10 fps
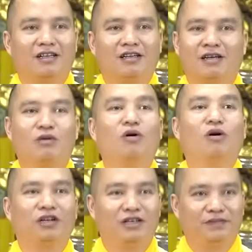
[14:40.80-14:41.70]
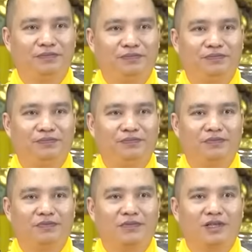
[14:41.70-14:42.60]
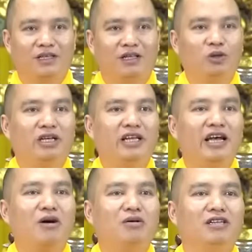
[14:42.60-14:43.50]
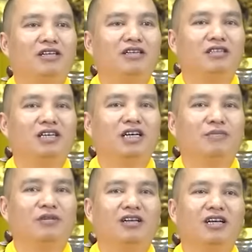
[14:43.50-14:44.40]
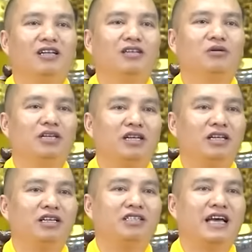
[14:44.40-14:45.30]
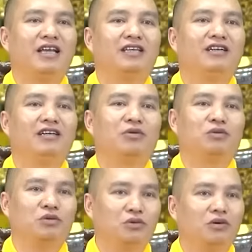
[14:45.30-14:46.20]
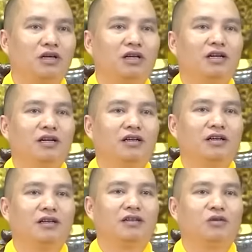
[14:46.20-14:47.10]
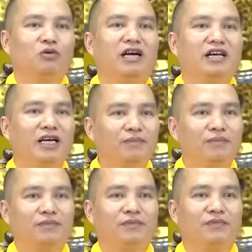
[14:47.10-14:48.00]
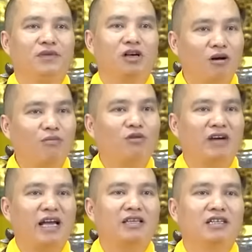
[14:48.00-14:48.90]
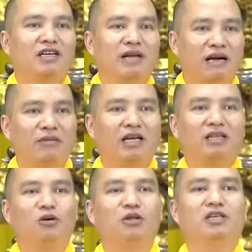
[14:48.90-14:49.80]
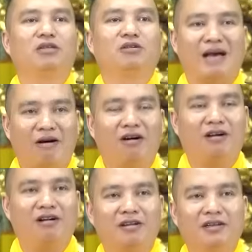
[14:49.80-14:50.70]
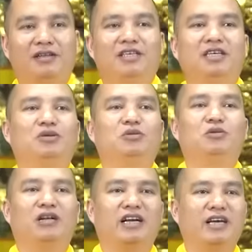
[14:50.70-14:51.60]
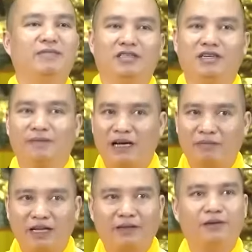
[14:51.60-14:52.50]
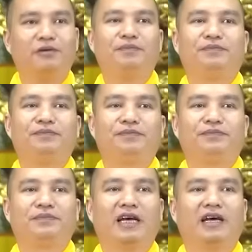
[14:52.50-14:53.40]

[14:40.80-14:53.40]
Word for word: không ổn. Nó tùy theo những trường hợp, cho nên tôi rất ít dạy những người đọc chú Thủ Lăng Nghiêm. Có một vài trường hợp đặc biệt tôi bảo họ chỉ chú Thủ Lăng Nghiêm những trường hợp đặc biệt thôi. Đó.